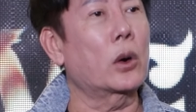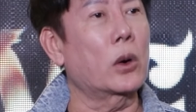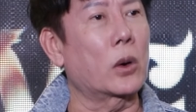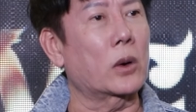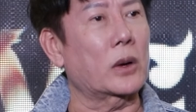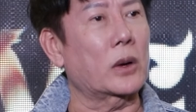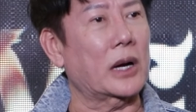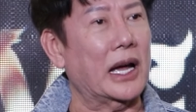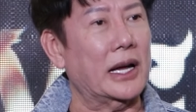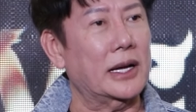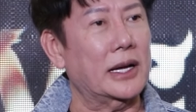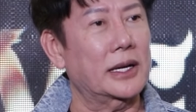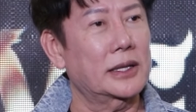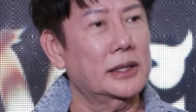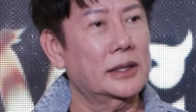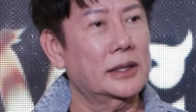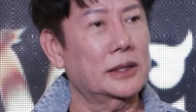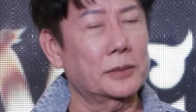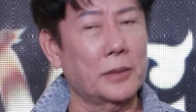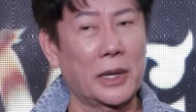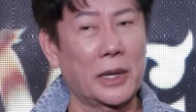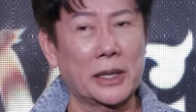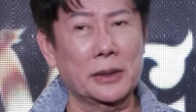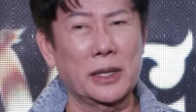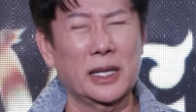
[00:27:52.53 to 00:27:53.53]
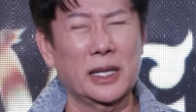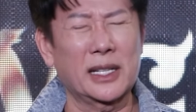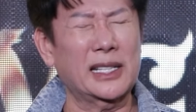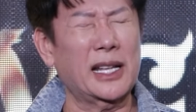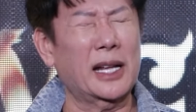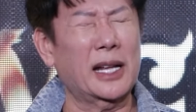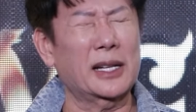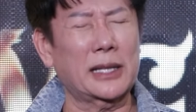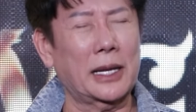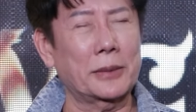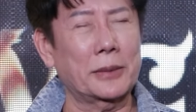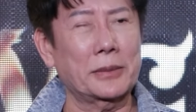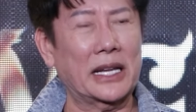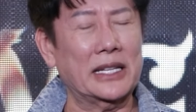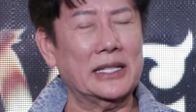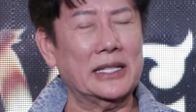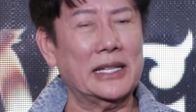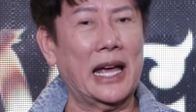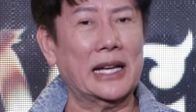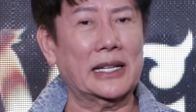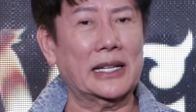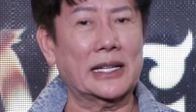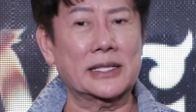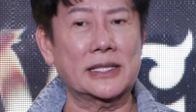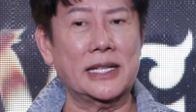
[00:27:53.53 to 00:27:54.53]
หกอ่ะมันเลยทำงาน
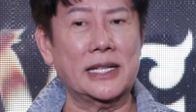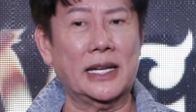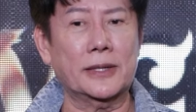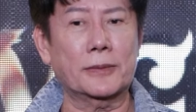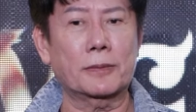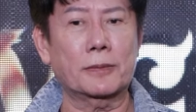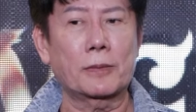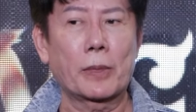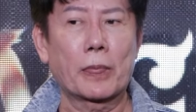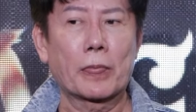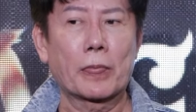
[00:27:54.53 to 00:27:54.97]
ยากอย่างเช่น